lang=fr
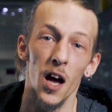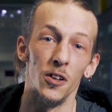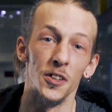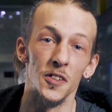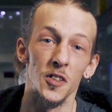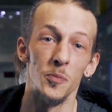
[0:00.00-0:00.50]

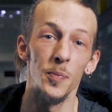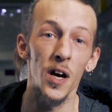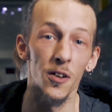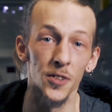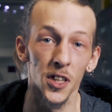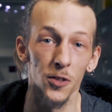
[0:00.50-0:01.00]
Alors n'hésite
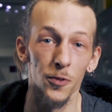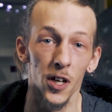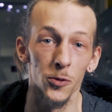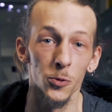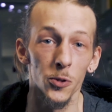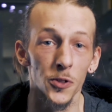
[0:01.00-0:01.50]
pas à venir y faire
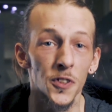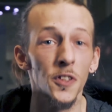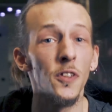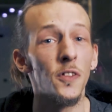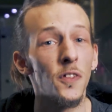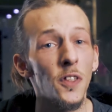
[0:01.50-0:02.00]
un tour
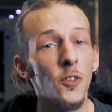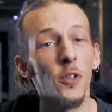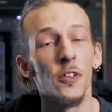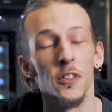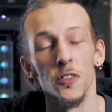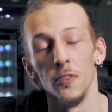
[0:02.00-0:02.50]
aussi si
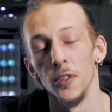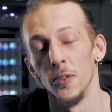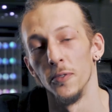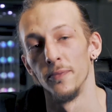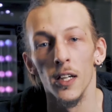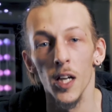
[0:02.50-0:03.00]
tu es dans les
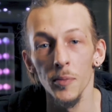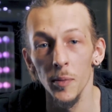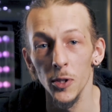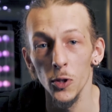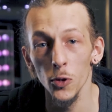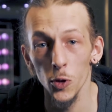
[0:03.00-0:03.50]
environs. Comme
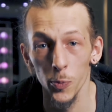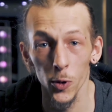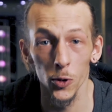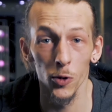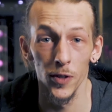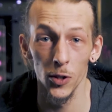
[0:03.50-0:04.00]
d'habitude, tu
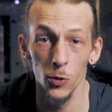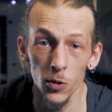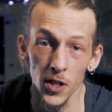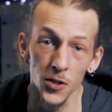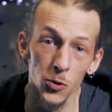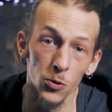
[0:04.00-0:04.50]
peux retrouver
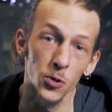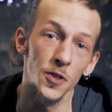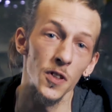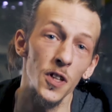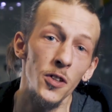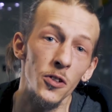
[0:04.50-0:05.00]
toutes les
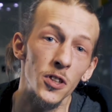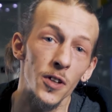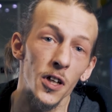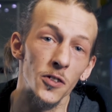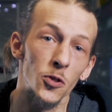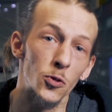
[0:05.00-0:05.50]
sources et nos
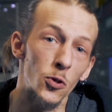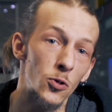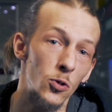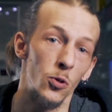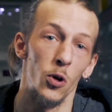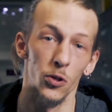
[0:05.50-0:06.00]
divers réseaux
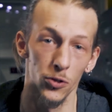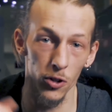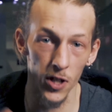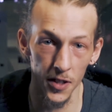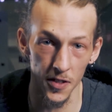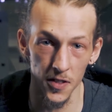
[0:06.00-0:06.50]
sociaux
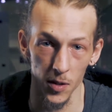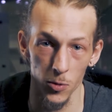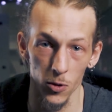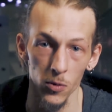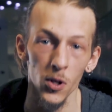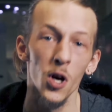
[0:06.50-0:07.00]
dans la
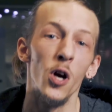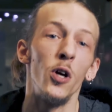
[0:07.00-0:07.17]
description.